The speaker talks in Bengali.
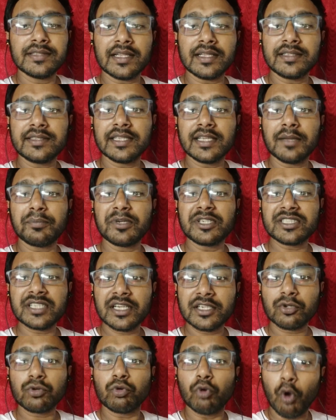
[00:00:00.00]
তাদের থেকে
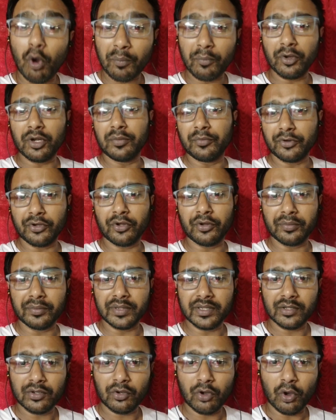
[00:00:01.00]
প্রেশার একটু কম বলে মনে
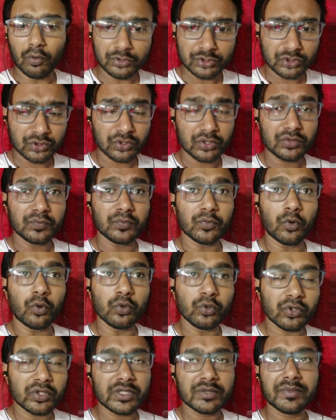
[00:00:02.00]
হবে অবশ্যই
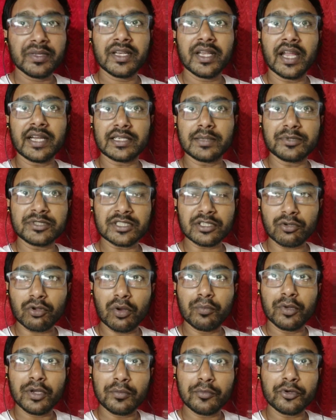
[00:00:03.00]
অন্য টিমের একটা প্রেশার
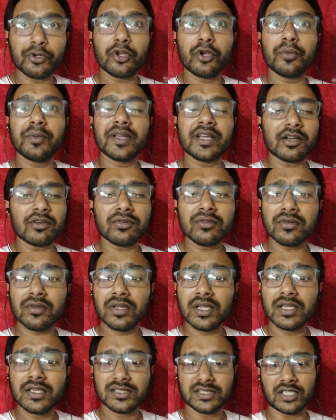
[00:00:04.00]
কম বলে মনে হবে কারণ
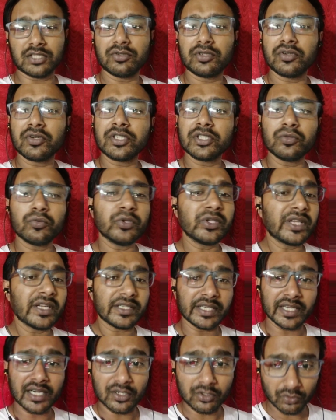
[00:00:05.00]
শার্দুল ঠাকুর কিন্তু
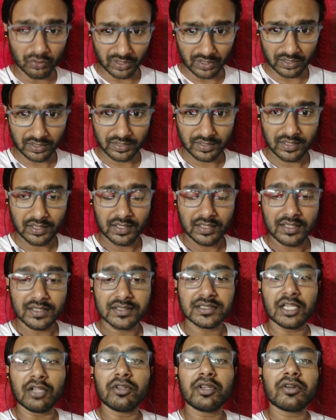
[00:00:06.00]
উইকেট টেকার নয়
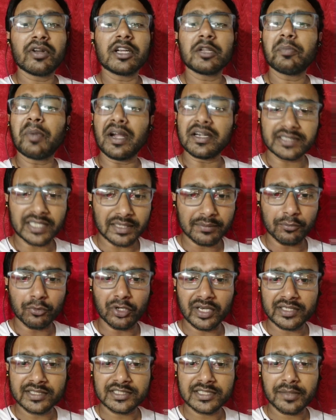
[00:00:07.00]
শার্দুল ঠাকুর একটা পার্ট টাইম
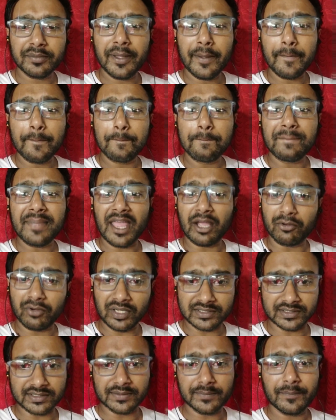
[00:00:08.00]
বোলার হিসেবে
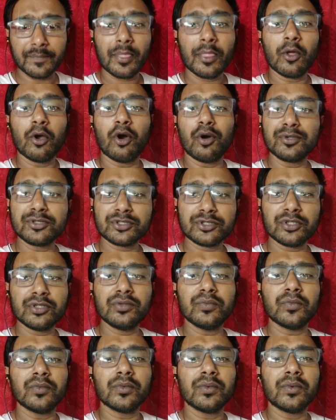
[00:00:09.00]
এখন আছে
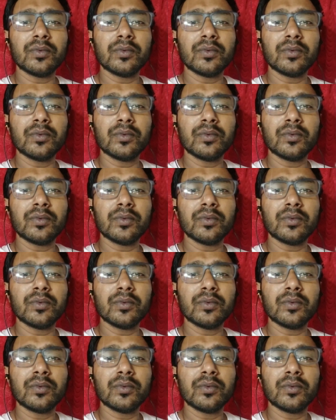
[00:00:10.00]
অবশ্যই